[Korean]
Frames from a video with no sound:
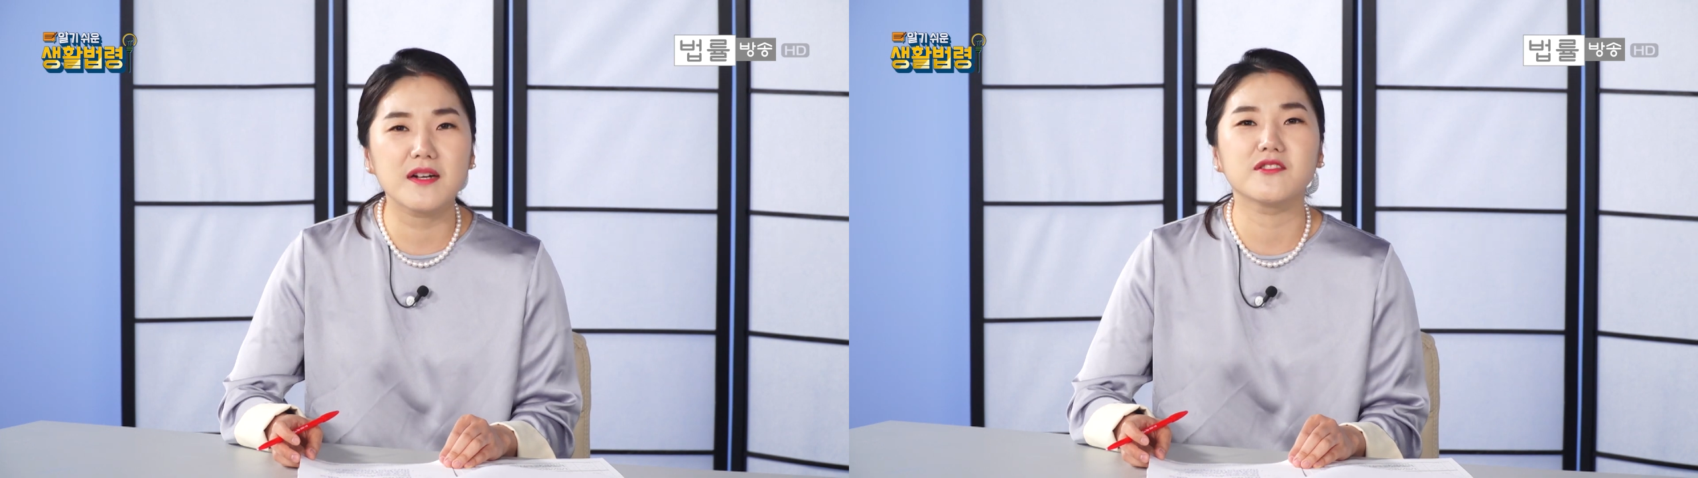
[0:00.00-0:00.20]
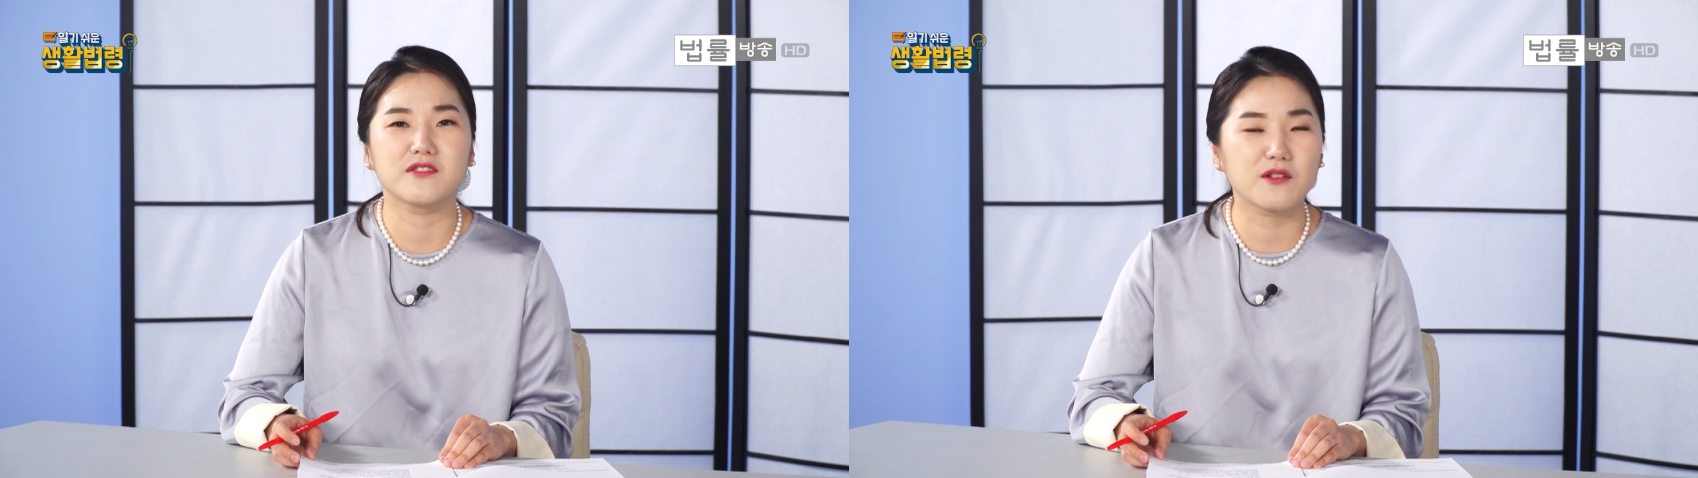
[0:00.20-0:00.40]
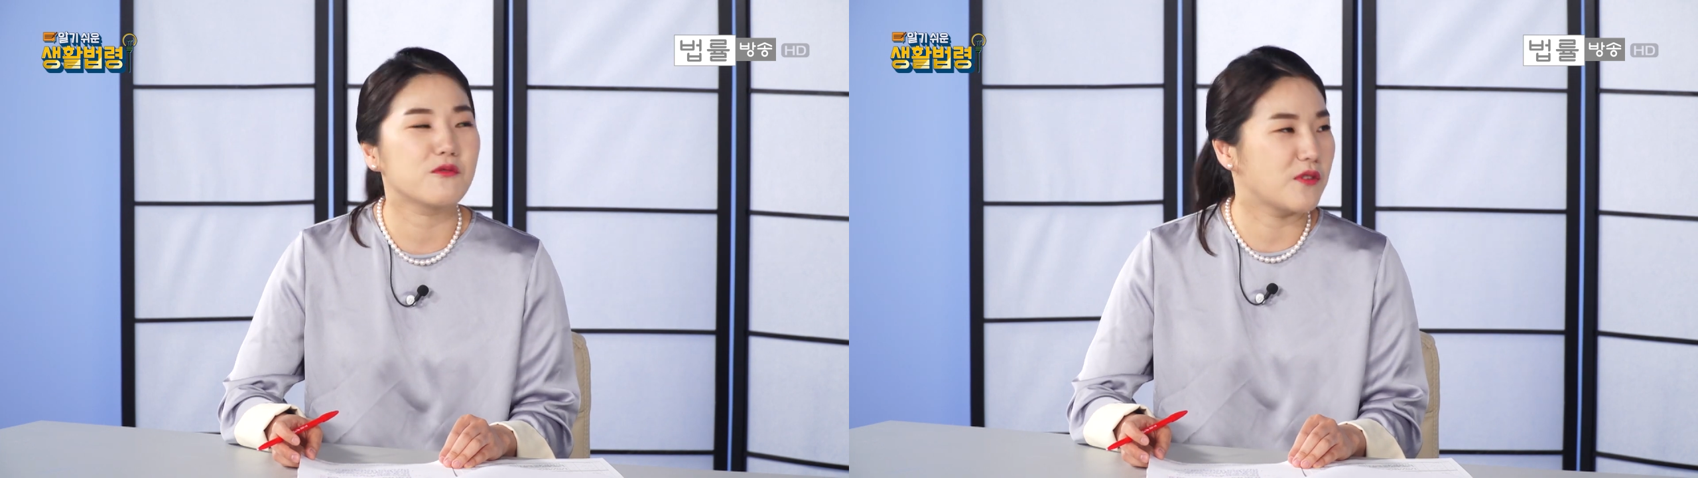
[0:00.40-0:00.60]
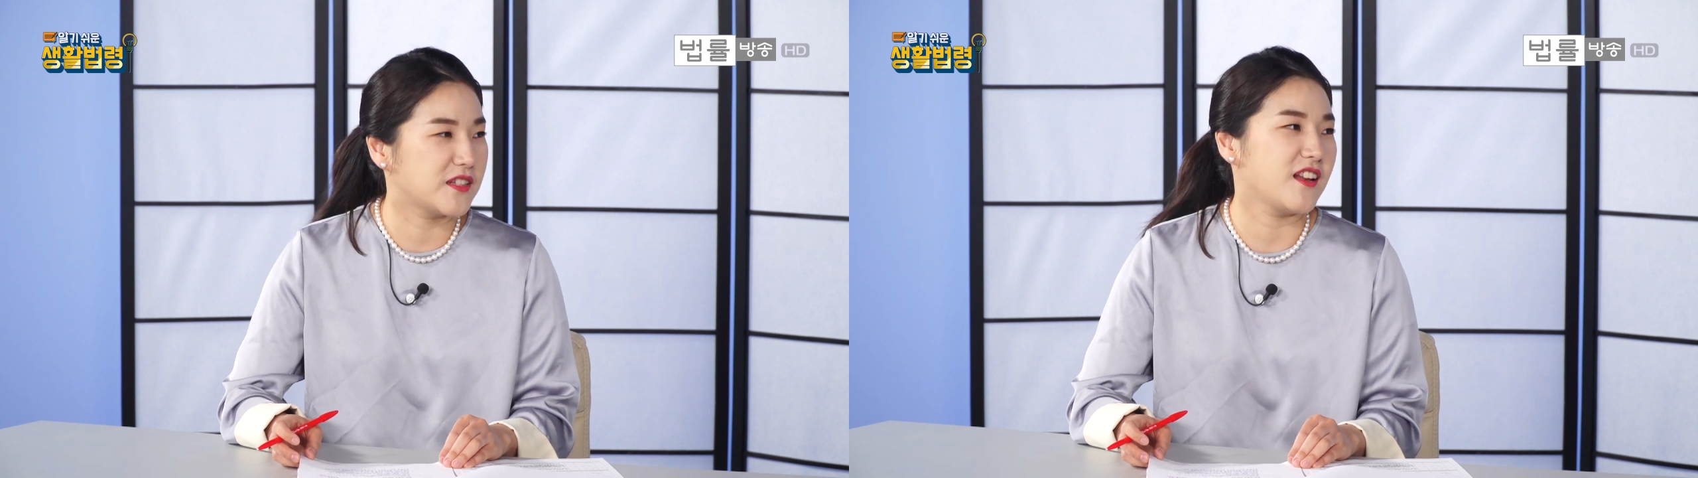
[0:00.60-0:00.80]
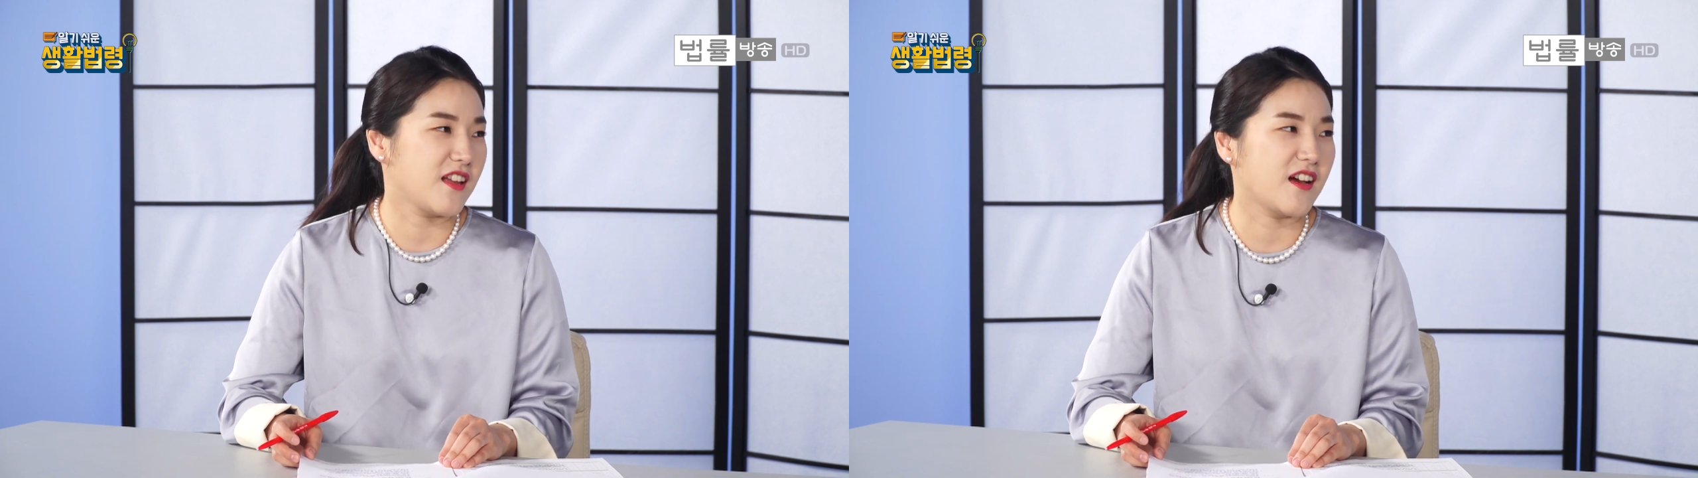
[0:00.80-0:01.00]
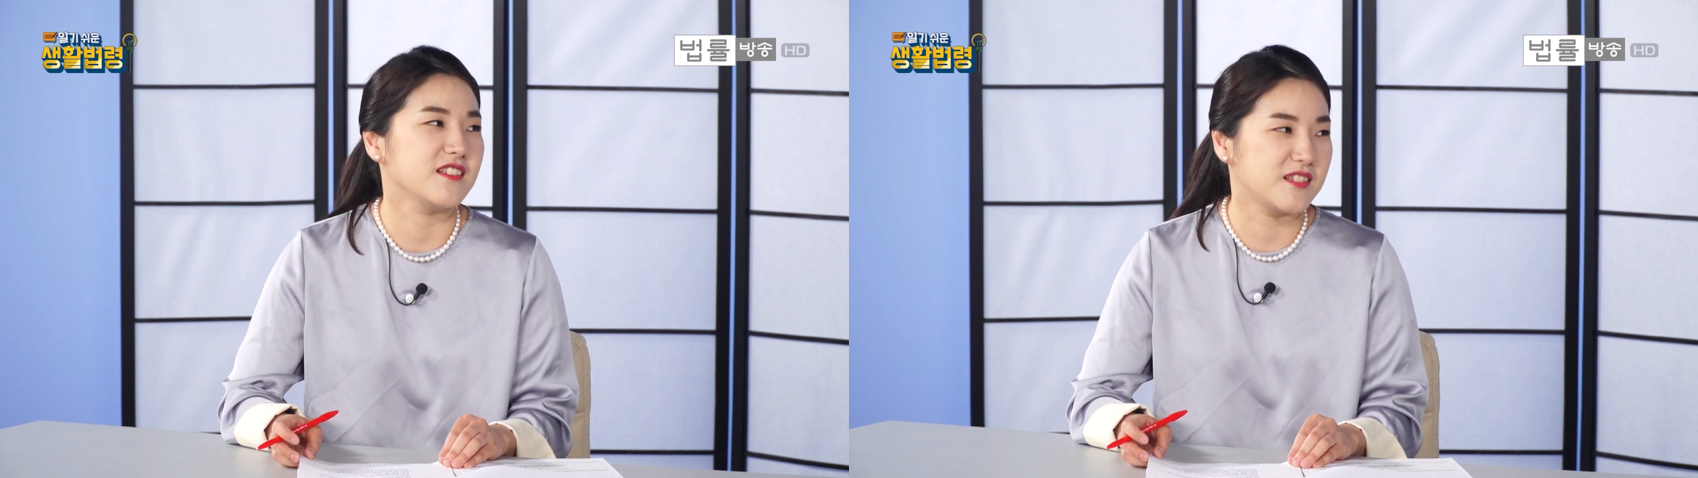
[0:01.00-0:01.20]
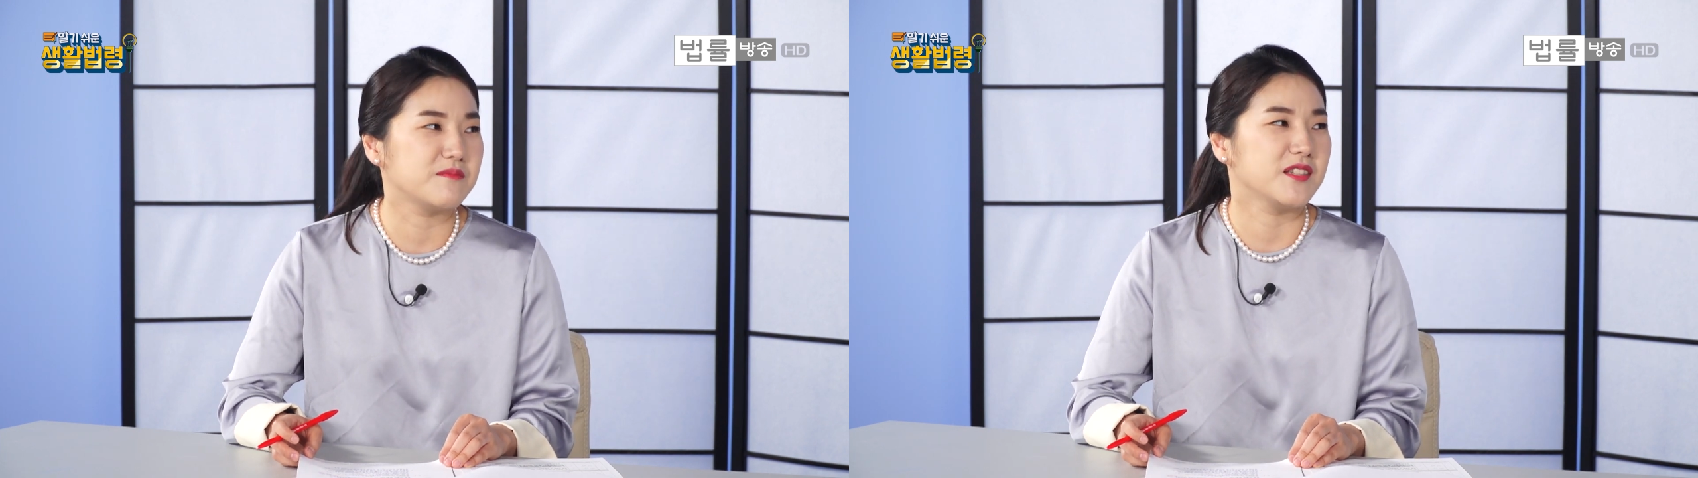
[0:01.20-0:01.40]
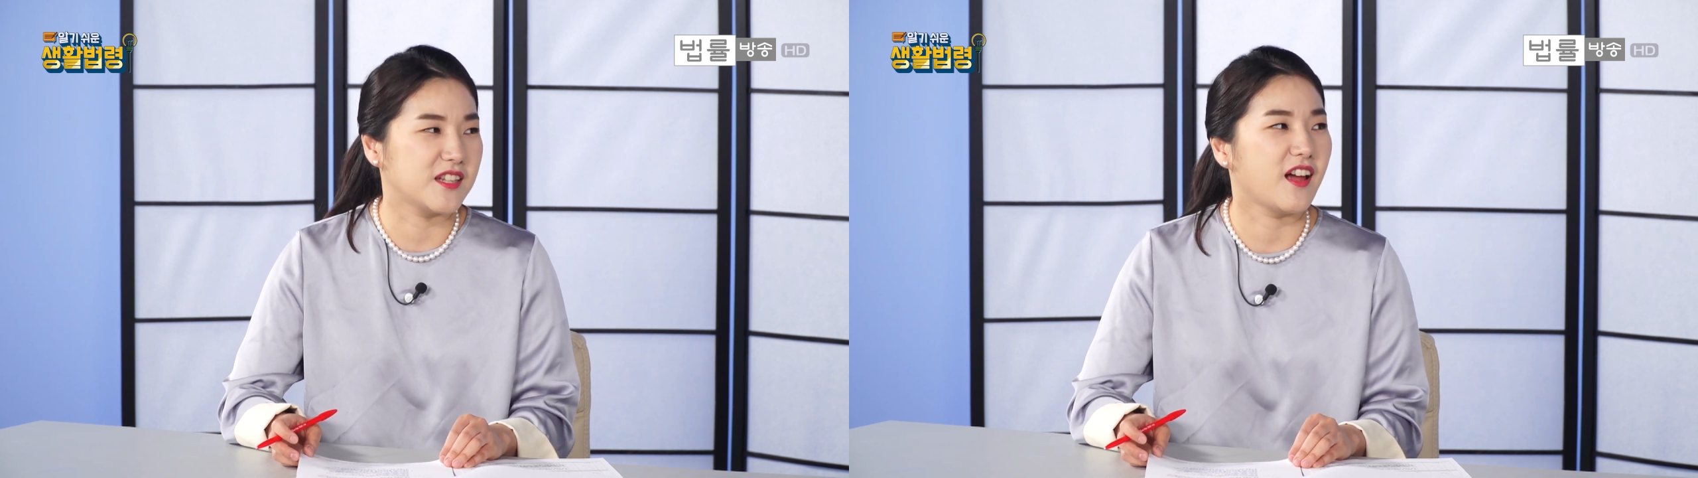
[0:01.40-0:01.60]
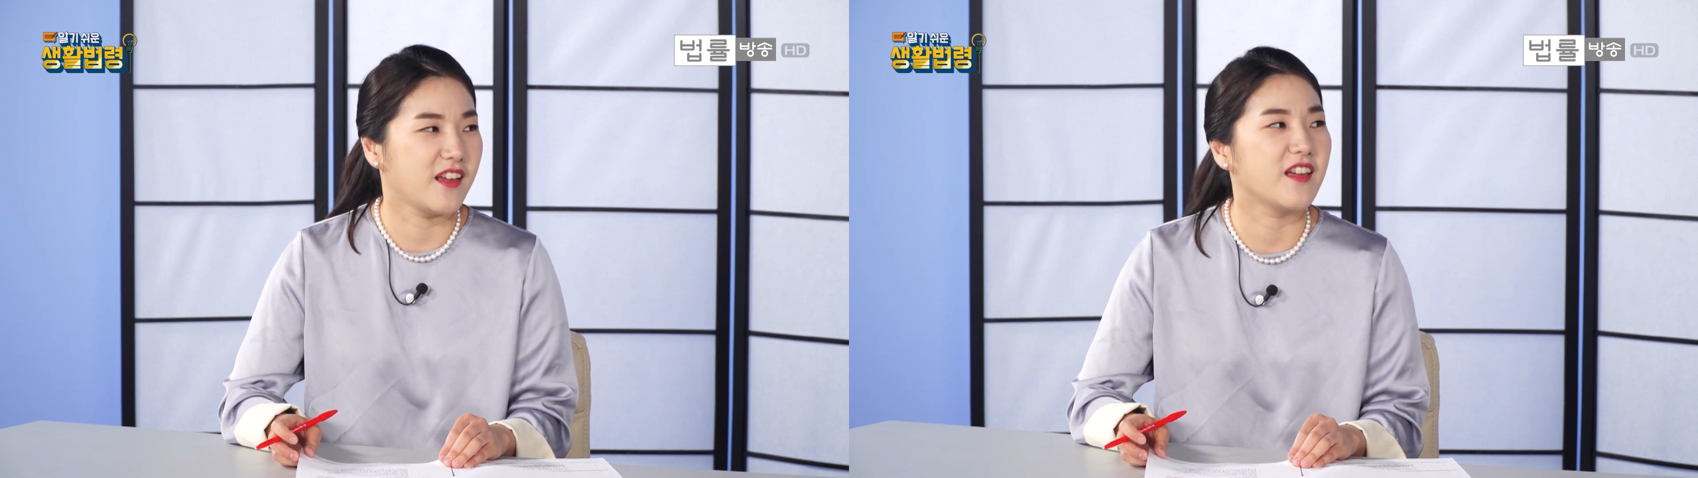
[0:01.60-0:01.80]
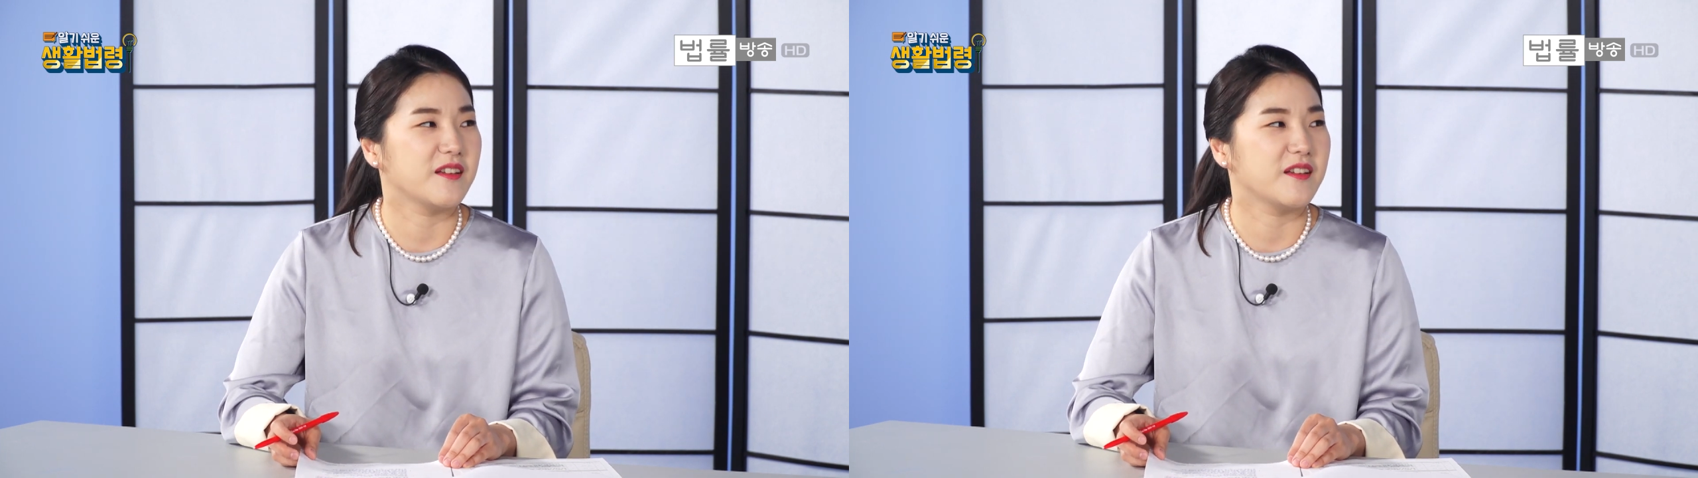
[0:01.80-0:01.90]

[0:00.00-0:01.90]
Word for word: 원을 선고한 사례가 있습니다. 예. 그렇군요.